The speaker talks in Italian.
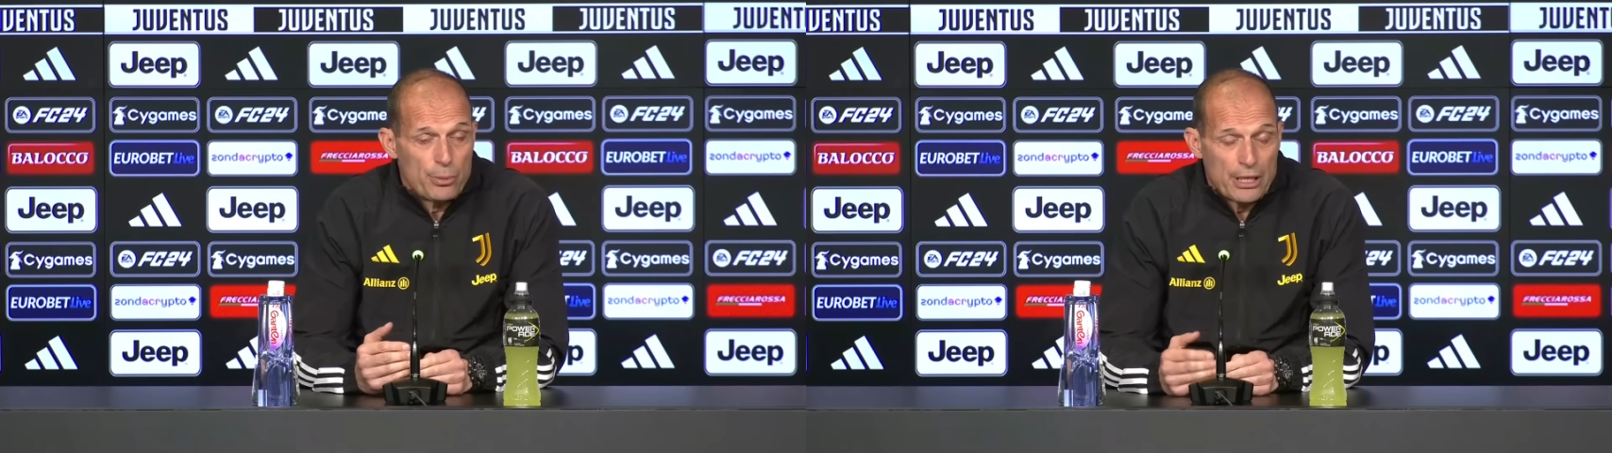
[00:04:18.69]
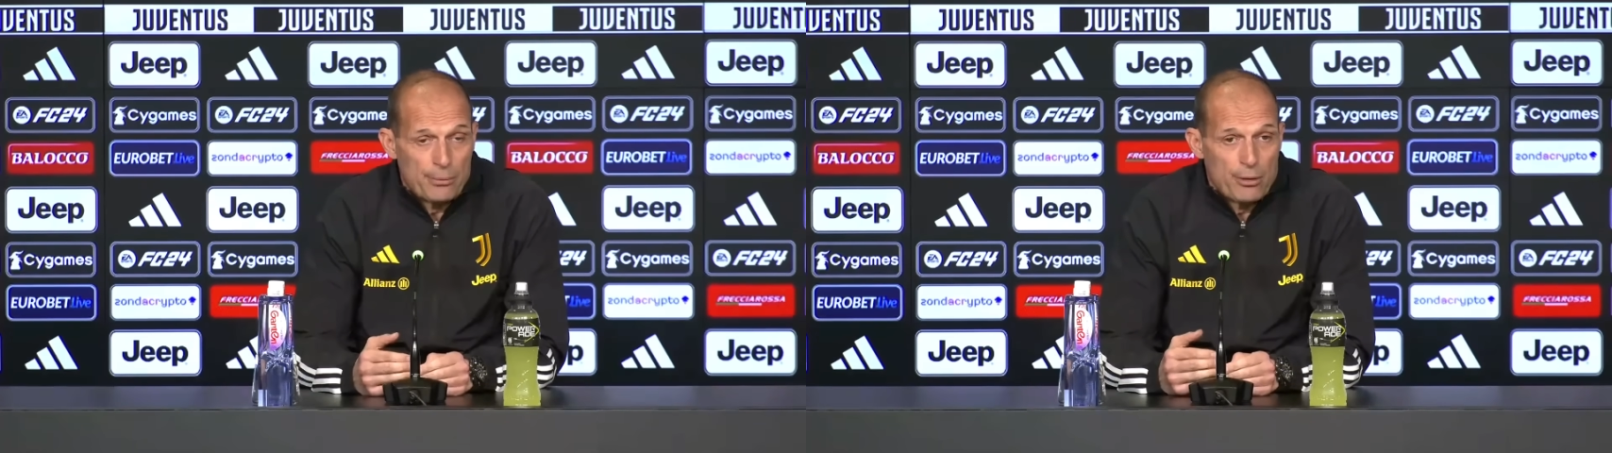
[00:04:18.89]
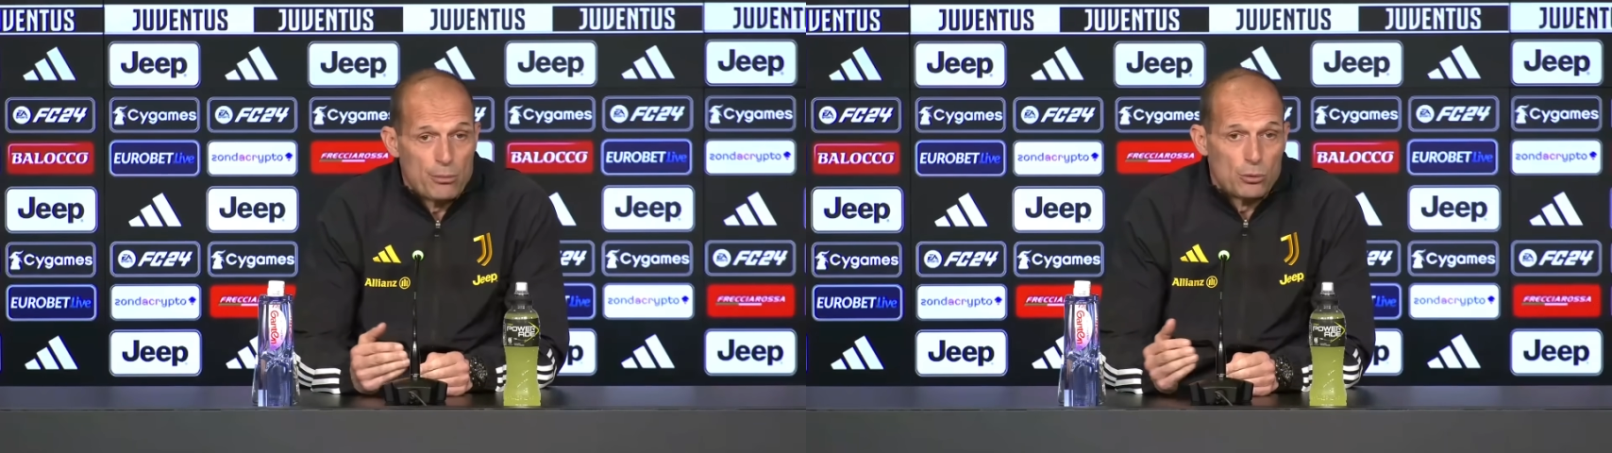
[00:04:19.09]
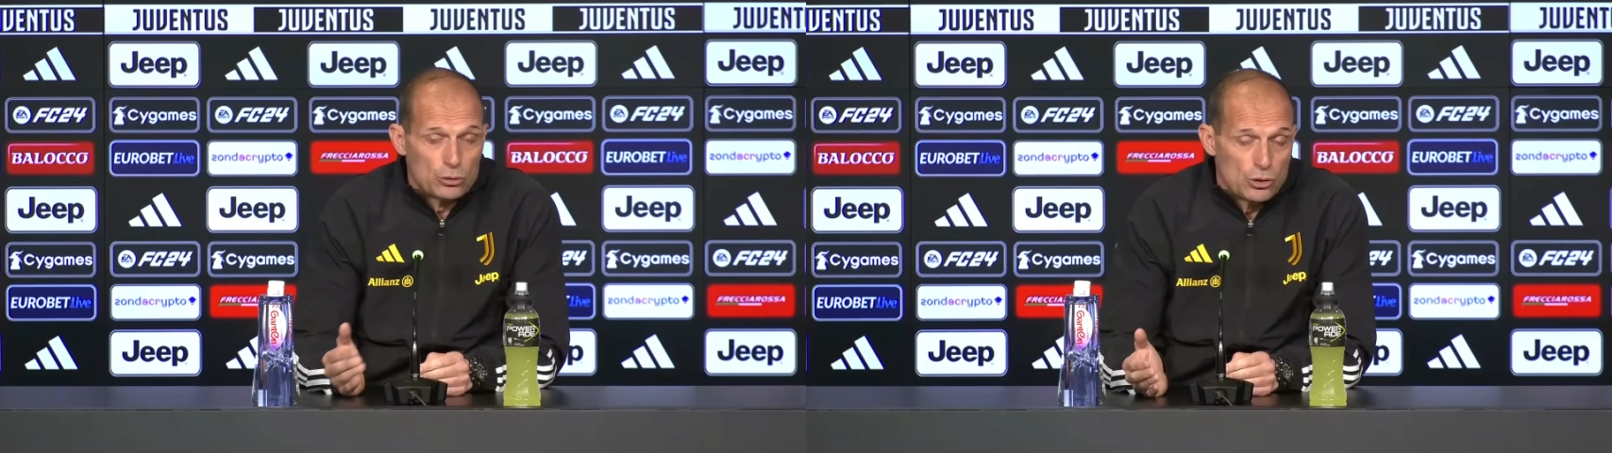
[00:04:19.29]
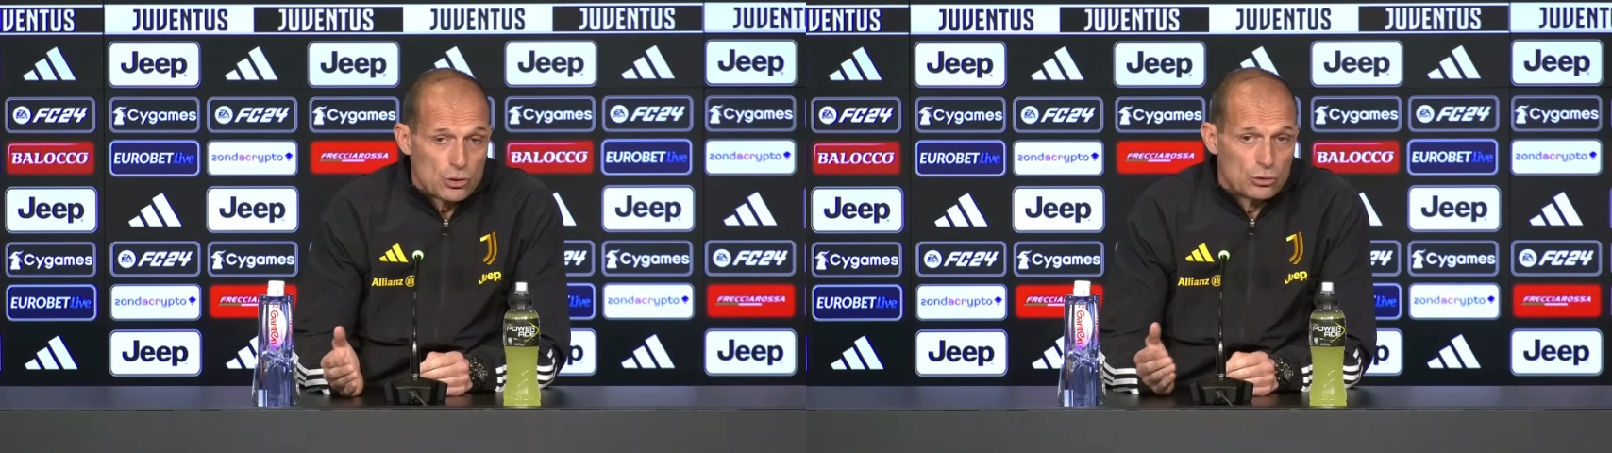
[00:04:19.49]
perché abbiamo
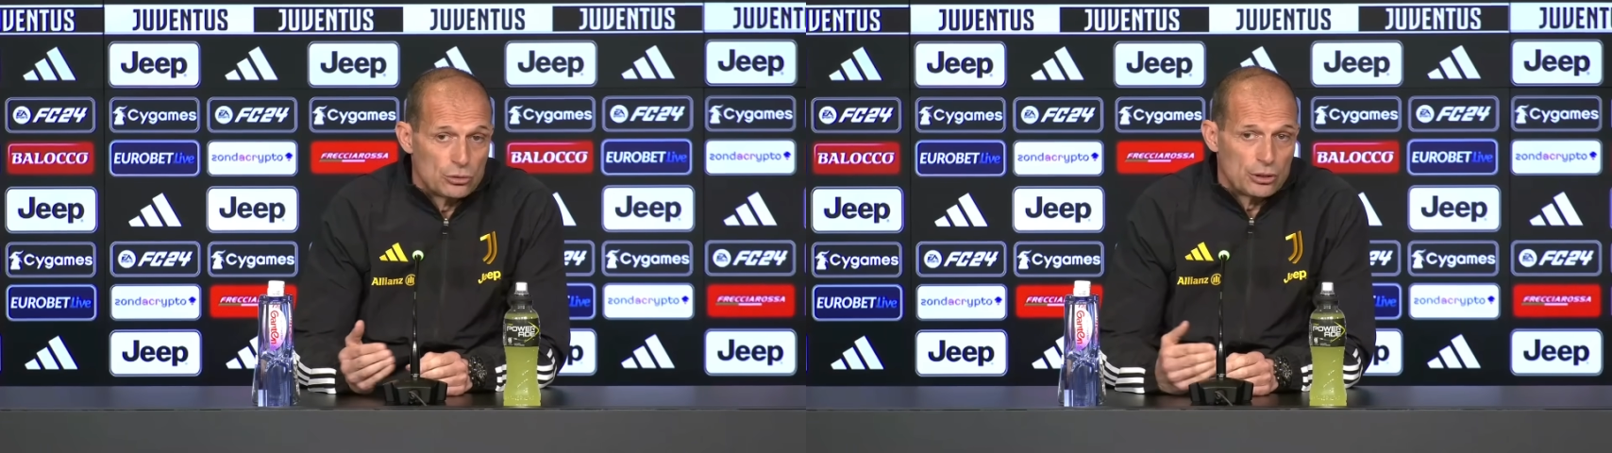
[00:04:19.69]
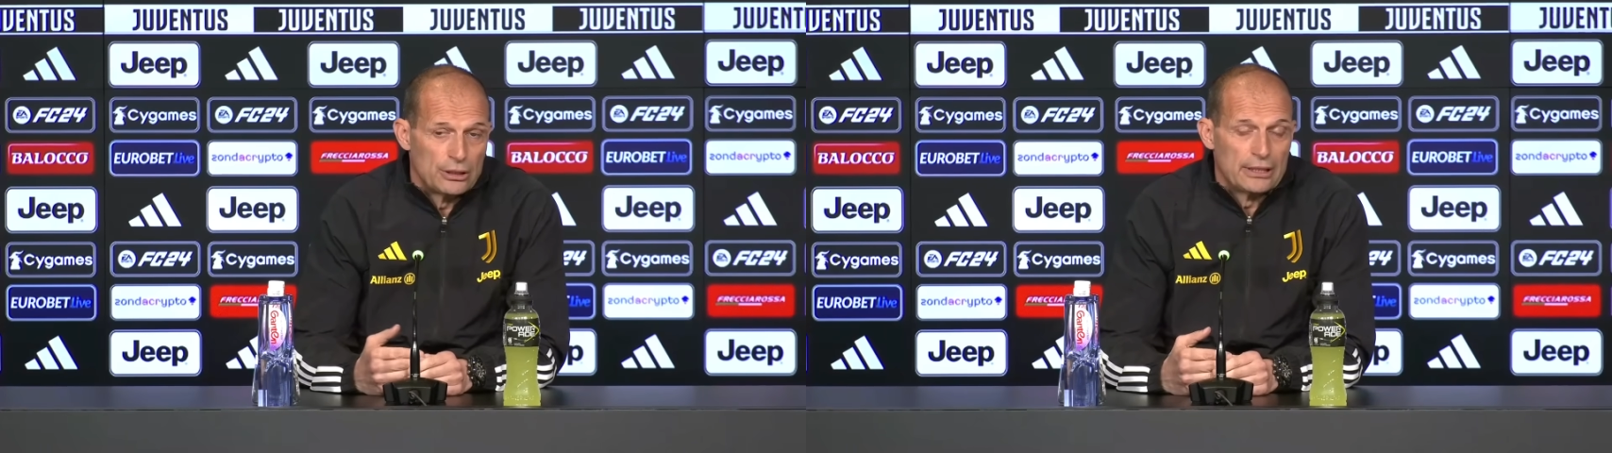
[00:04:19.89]
molti scontri